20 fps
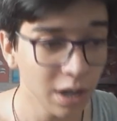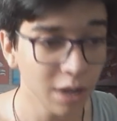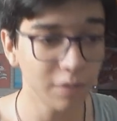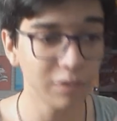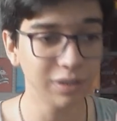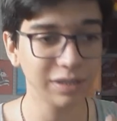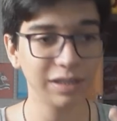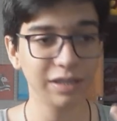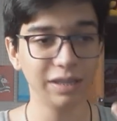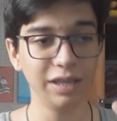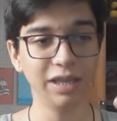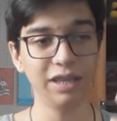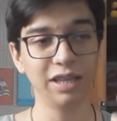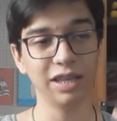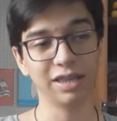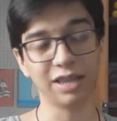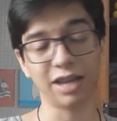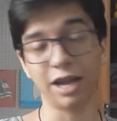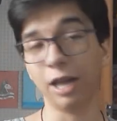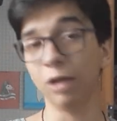você tem que
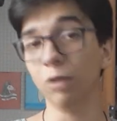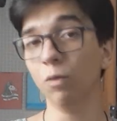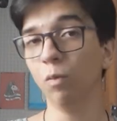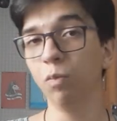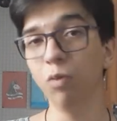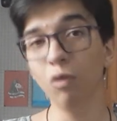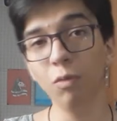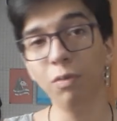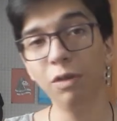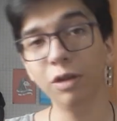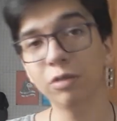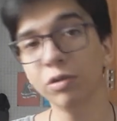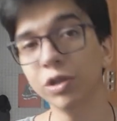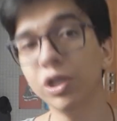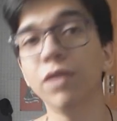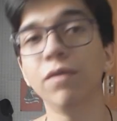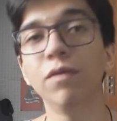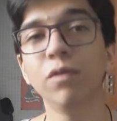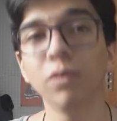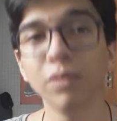atrair um público,
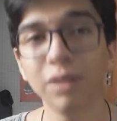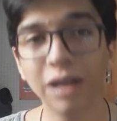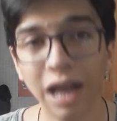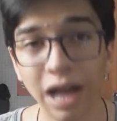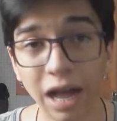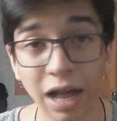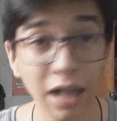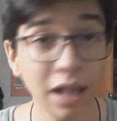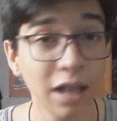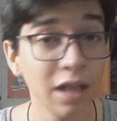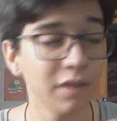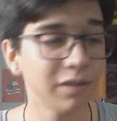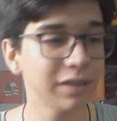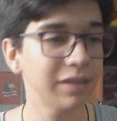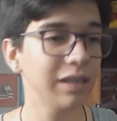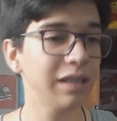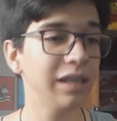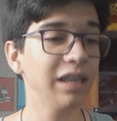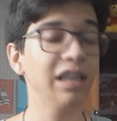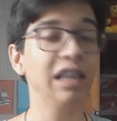divulgar,
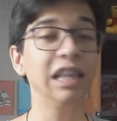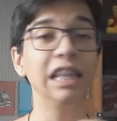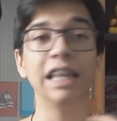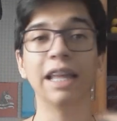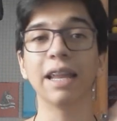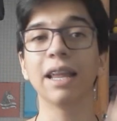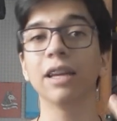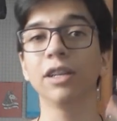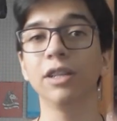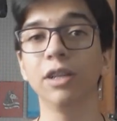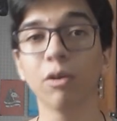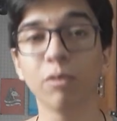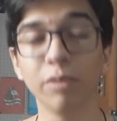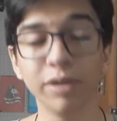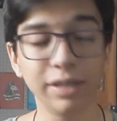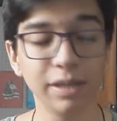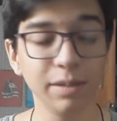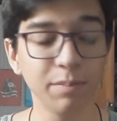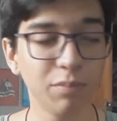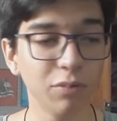você tem que interagir com
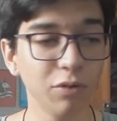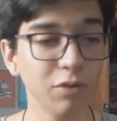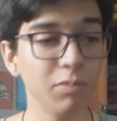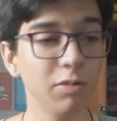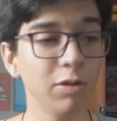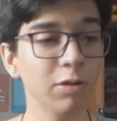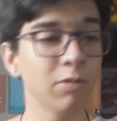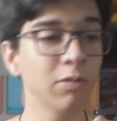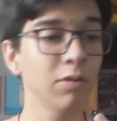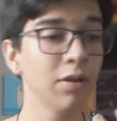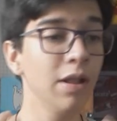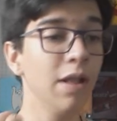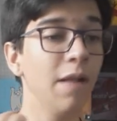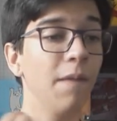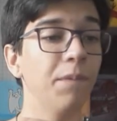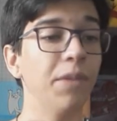esse público,